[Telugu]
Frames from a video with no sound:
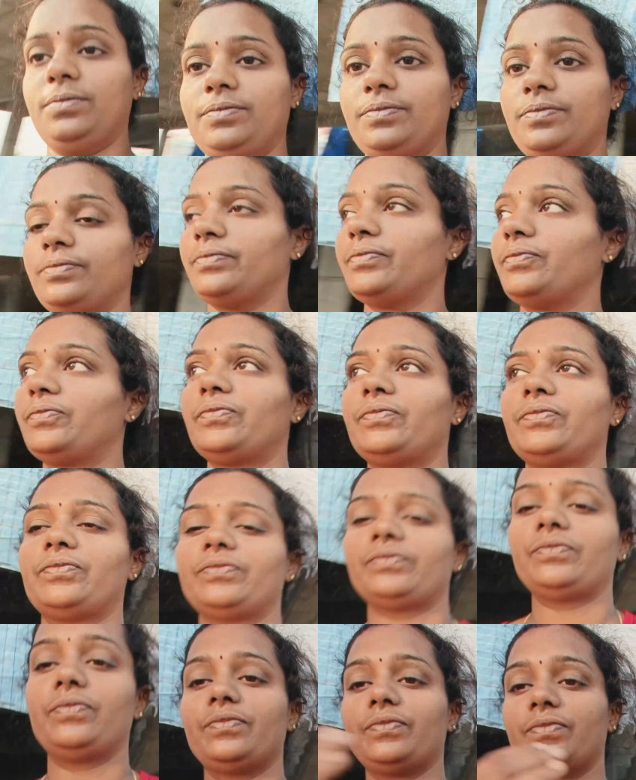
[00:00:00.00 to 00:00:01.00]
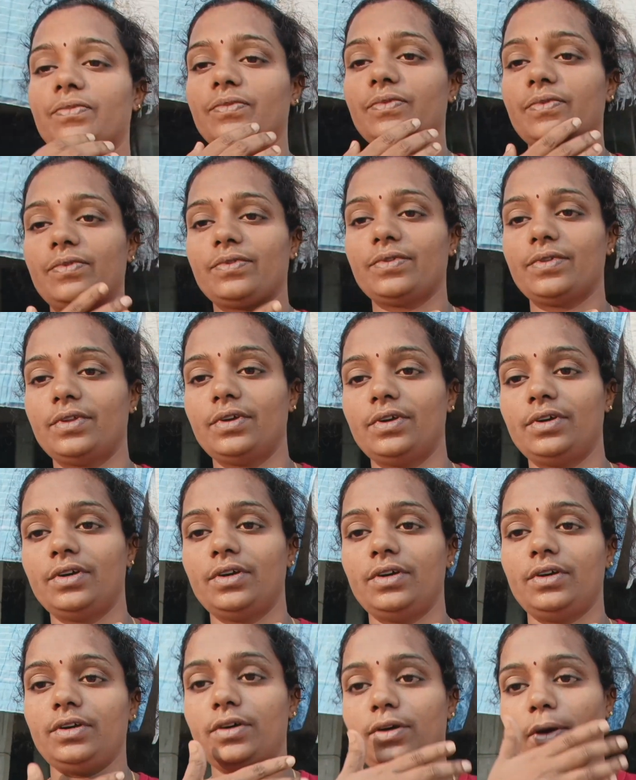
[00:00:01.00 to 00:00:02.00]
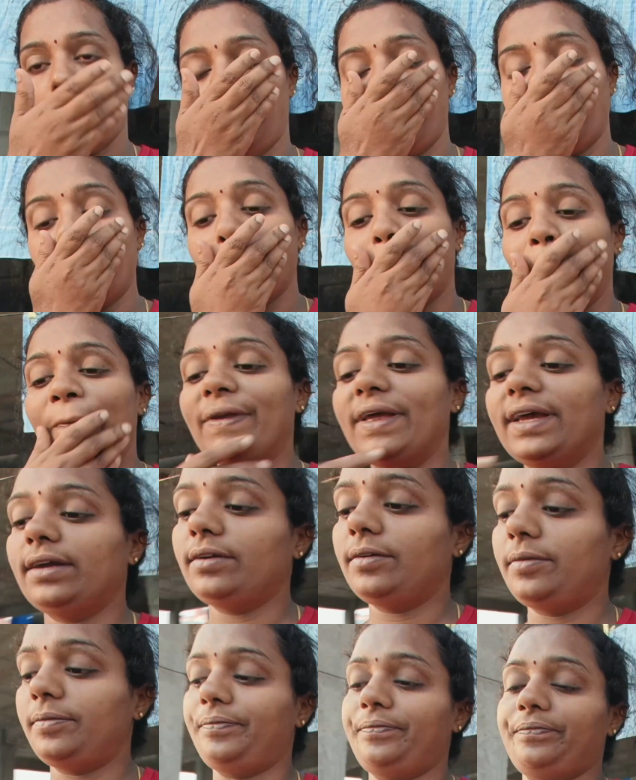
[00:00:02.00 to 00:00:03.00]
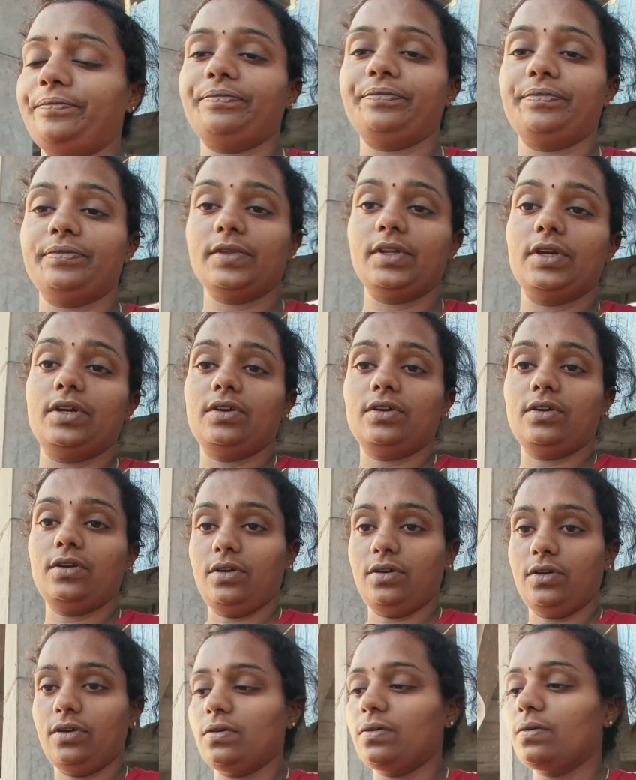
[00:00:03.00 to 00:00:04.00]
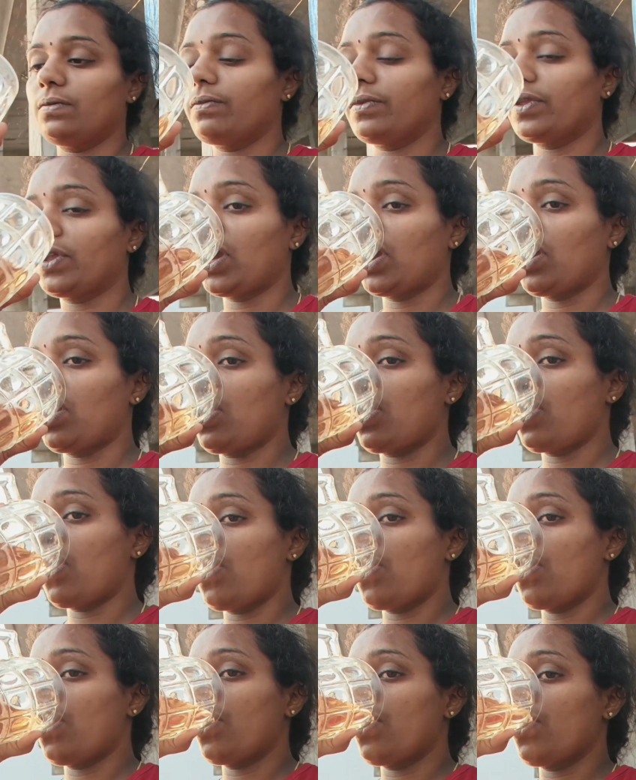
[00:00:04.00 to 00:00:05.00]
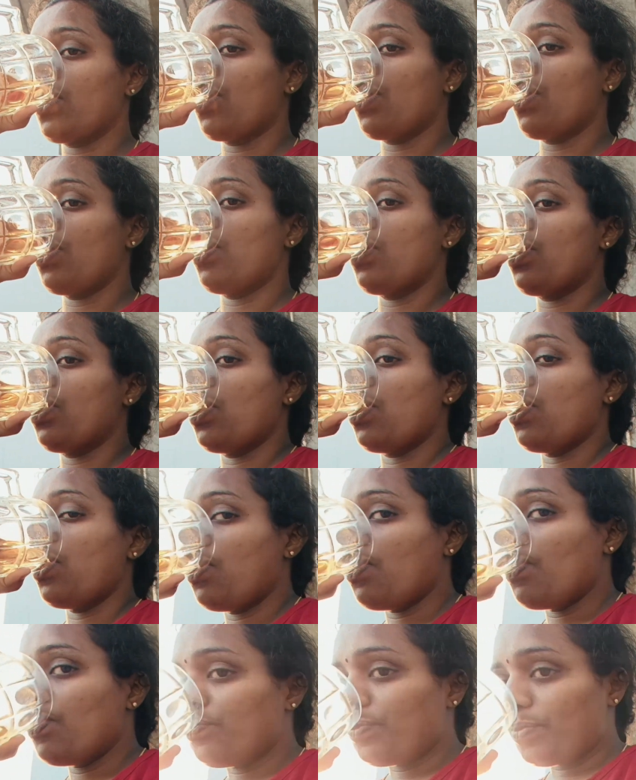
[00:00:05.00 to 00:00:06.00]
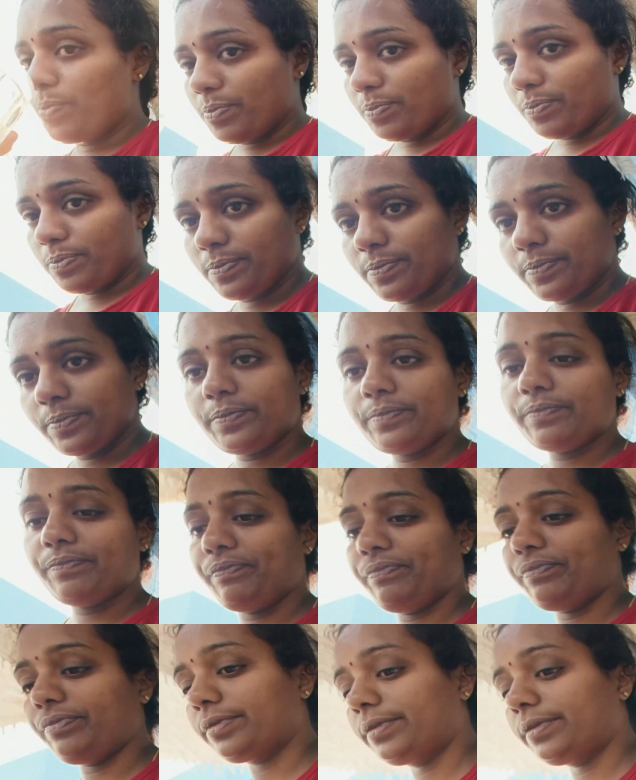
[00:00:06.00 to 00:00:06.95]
చూసారా దాదాపు డైలీ సిక్స్ ఫార్టీకి అట్లా సన్ వచ్చేస్తాడు మాకు మంచిగా కనిపిస్తాడు అండి